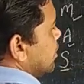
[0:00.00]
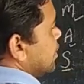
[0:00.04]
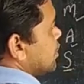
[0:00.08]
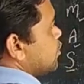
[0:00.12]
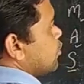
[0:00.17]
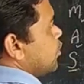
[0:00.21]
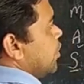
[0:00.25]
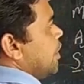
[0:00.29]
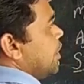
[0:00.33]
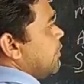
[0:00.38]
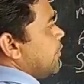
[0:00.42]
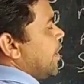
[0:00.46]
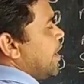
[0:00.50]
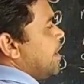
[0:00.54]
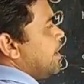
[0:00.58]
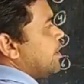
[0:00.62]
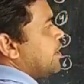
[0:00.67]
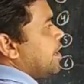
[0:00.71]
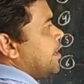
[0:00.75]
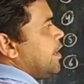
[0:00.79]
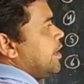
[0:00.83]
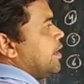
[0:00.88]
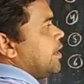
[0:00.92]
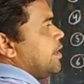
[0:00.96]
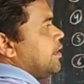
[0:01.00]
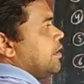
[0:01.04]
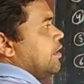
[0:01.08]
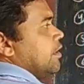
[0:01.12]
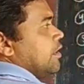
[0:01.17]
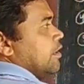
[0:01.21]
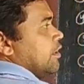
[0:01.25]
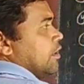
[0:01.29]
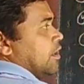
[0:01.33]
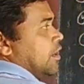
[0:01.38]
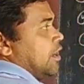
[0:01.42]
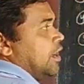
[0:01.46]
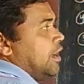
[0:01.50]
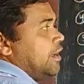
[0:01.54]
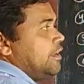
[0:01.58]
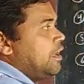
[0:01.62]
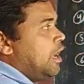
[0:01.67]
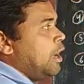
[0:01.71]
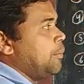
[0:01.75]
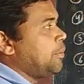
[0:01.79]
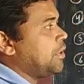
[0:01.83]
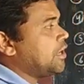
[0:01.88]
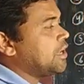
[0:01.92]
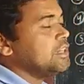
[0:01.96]
इसको डिवाइड करेंगे हाँ
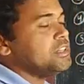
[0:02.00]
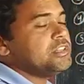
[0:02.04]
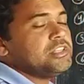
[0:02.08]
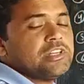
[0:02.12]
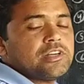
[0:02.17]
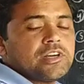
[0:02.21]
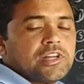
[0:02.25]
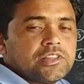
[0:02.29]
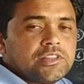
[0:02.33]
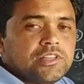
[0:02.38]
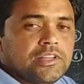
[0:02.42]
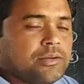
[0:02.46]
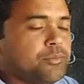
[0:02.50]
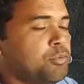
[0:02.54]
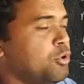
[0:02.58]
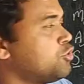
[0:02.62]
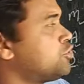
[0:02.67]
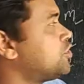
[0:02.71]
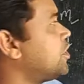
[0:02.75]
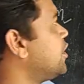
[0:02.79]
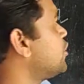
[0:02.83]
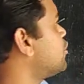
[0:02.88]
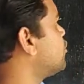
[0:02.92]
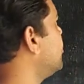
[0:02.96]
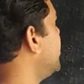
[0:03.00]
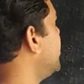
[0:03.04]
यहां पर गलती करते हैं बहुत सारे